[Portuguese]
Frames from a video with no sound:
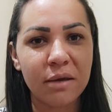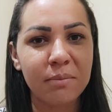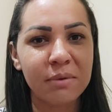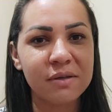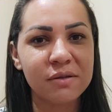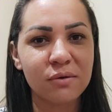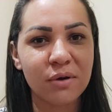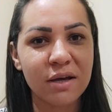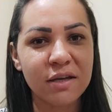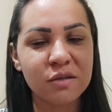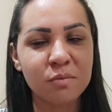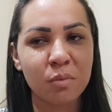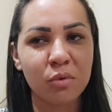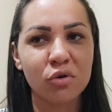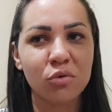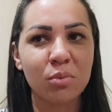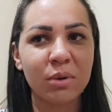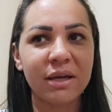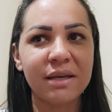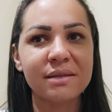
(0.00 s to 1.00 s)
mas eu
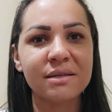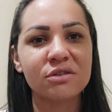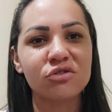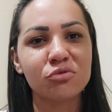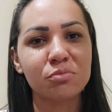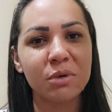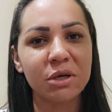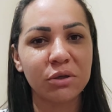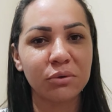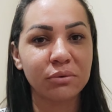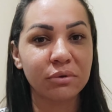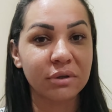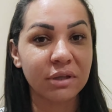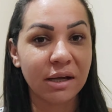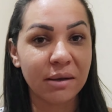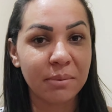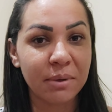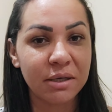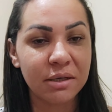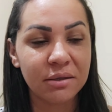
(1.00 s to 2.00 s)
respondo, porque assim, de manhã eu tô
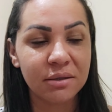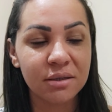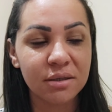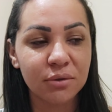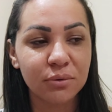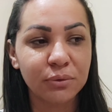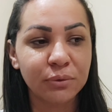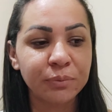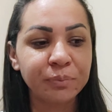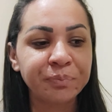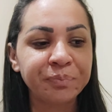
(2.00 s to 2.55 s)
trabalhando.